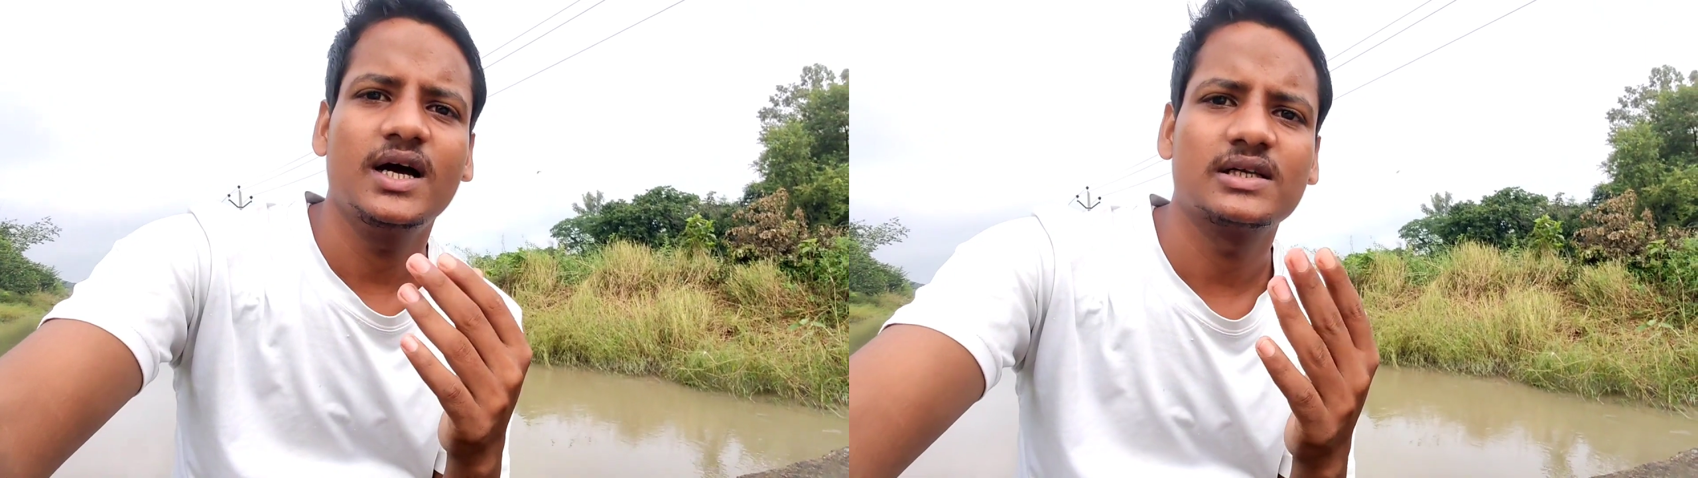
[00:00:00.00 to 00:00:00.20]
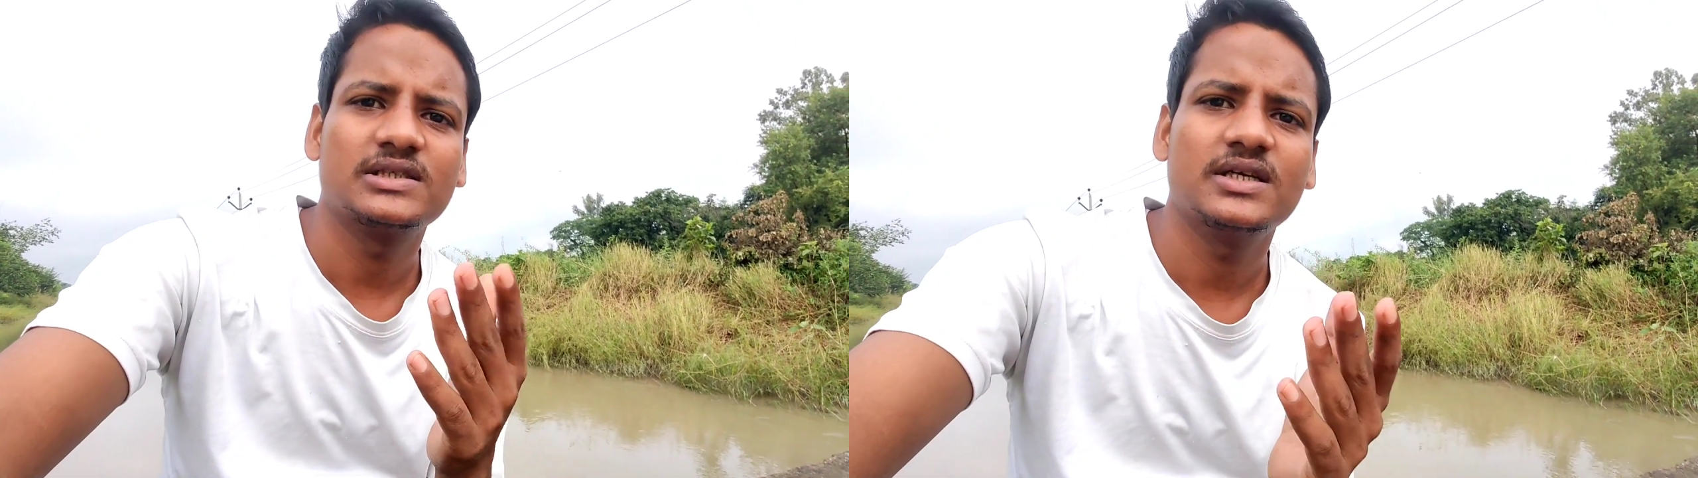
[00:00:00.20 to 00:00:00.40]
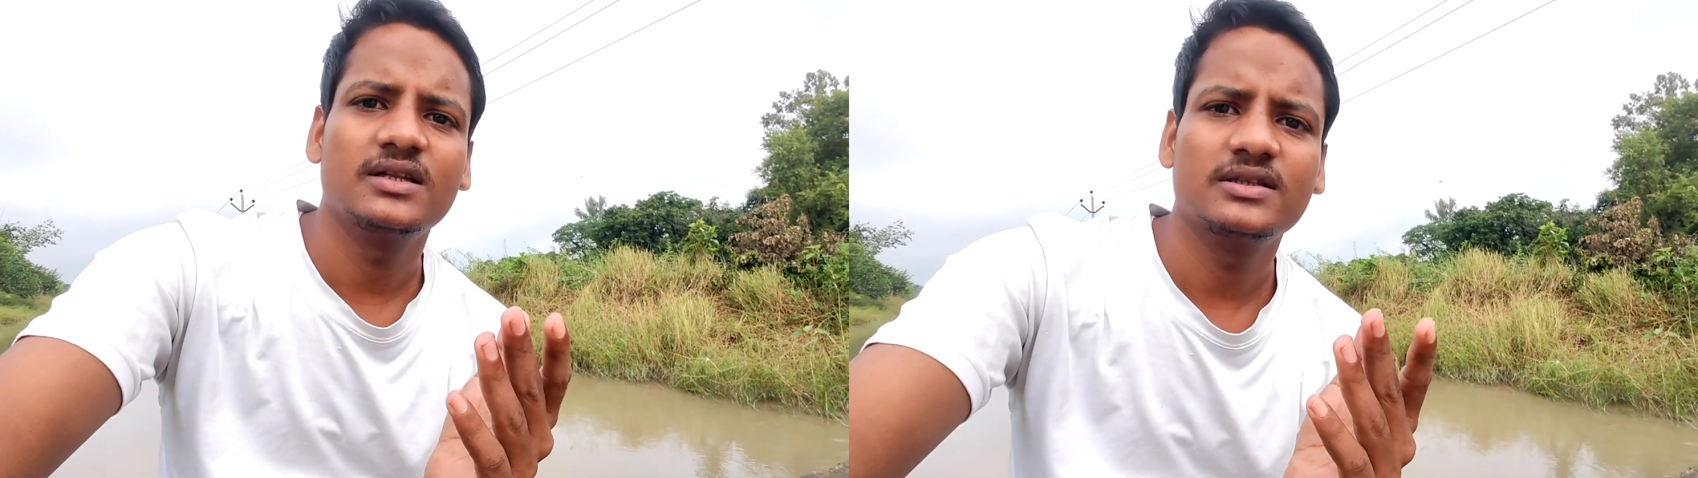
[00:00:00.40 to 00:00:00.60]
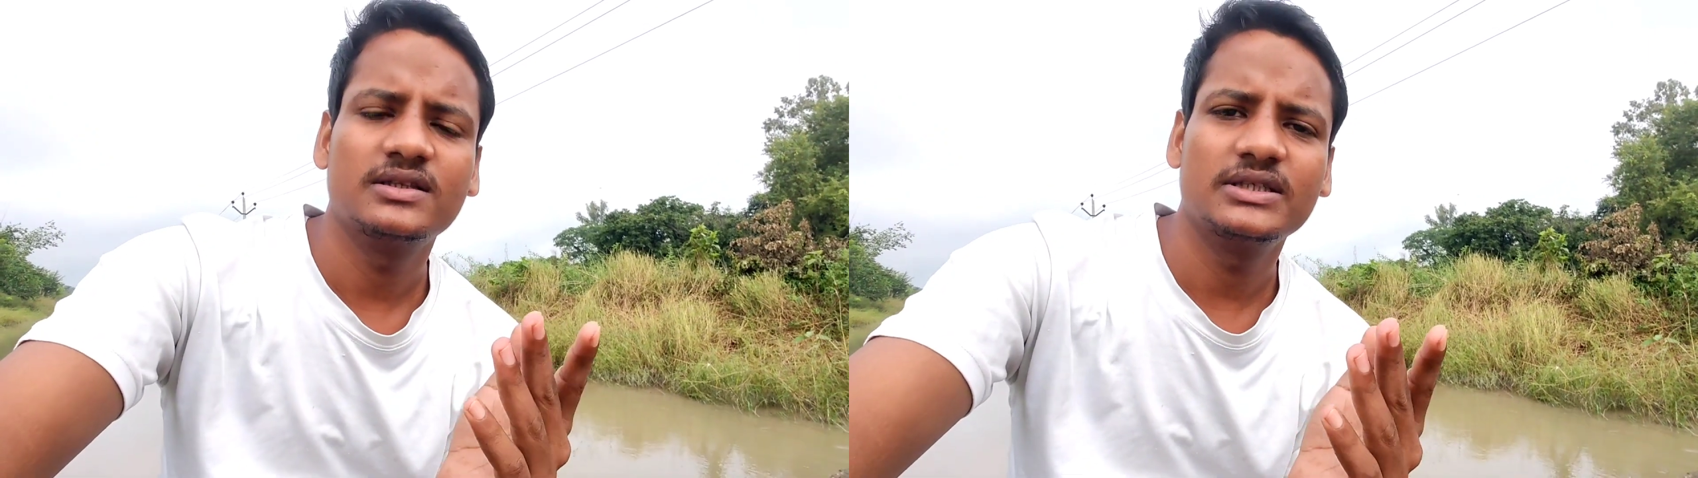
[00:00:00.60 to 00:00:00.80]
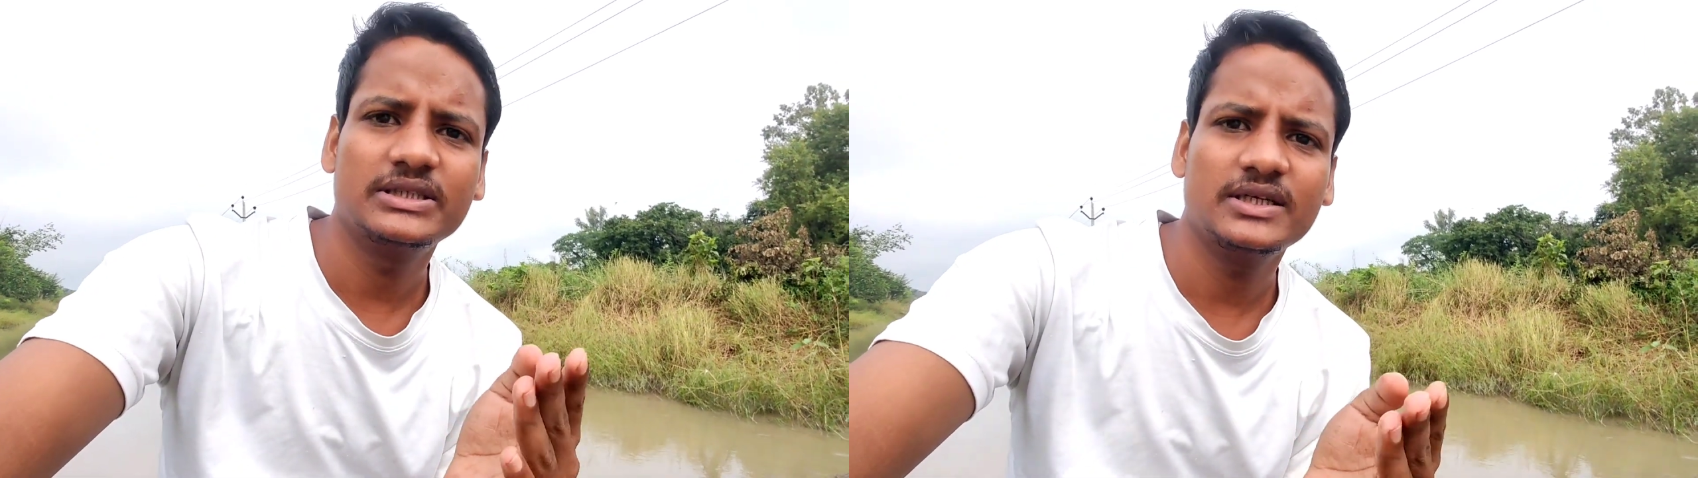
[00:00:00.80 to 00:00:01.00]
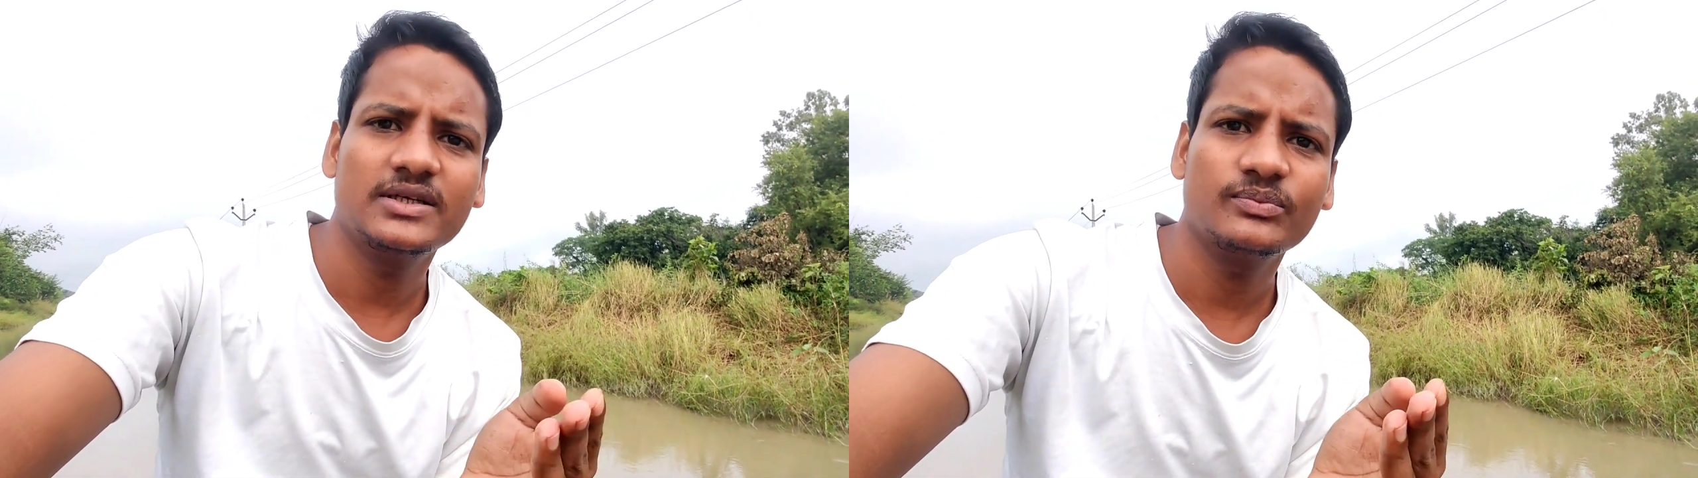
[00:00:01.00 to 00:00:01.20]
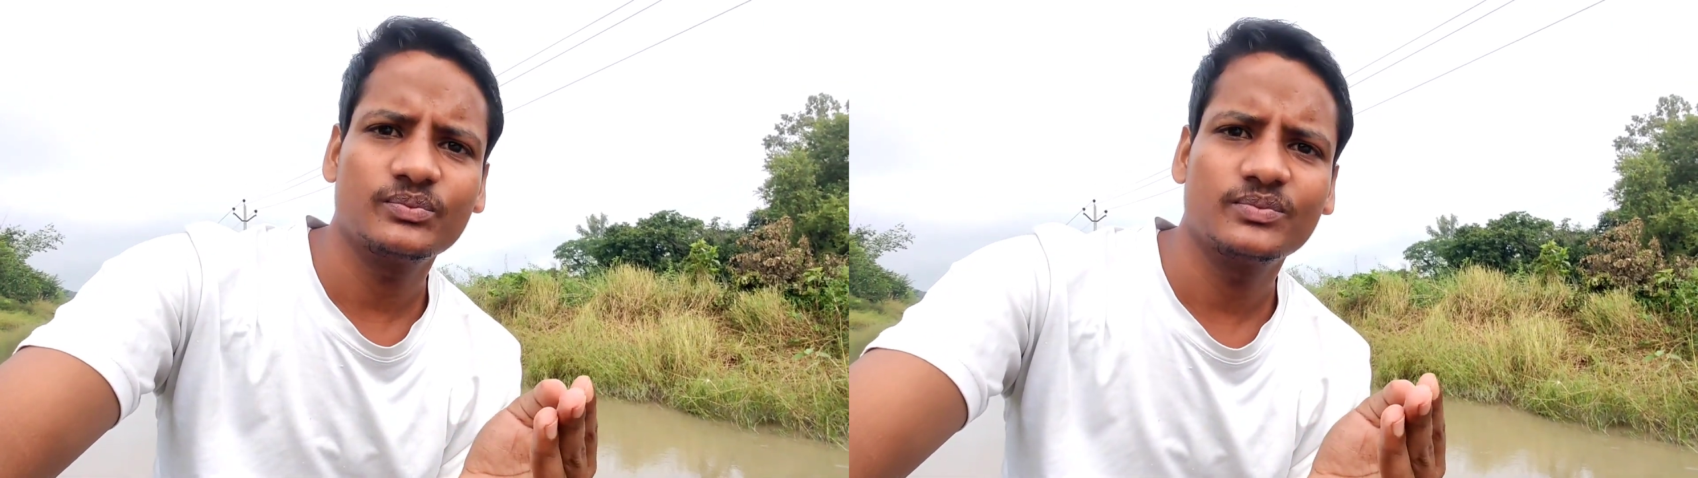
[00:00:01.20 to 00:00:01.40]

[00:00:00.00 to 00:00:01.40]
आजकल तीतर